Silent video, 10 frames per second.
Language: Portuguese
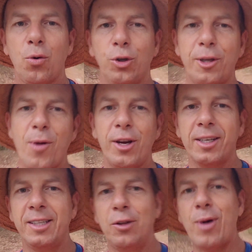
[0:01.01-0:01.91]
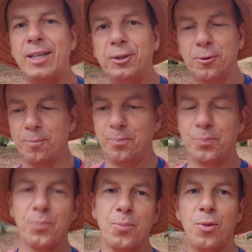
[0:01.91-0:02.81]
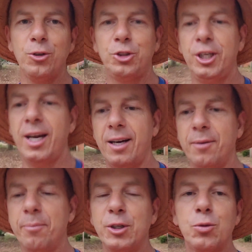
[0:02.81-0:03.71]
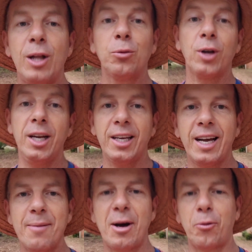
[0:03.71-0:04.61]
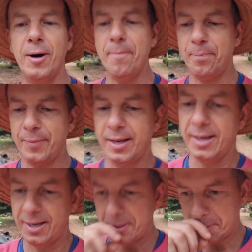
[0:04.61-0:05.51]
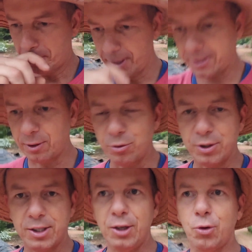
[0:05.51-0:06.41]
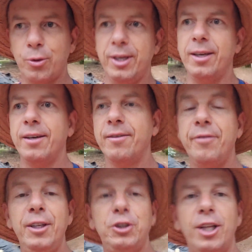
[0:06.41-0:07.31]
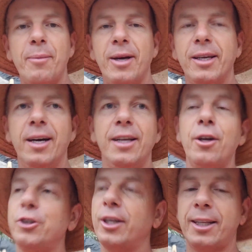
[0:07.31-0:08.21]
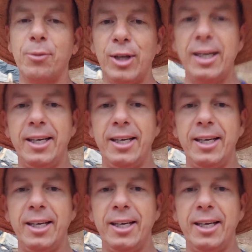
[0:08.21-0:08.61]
Good morning, Eduardo. Bom dia, pessoal do Clique Camacuã. Agora são 5 e 20 da manhã e nós já estamos na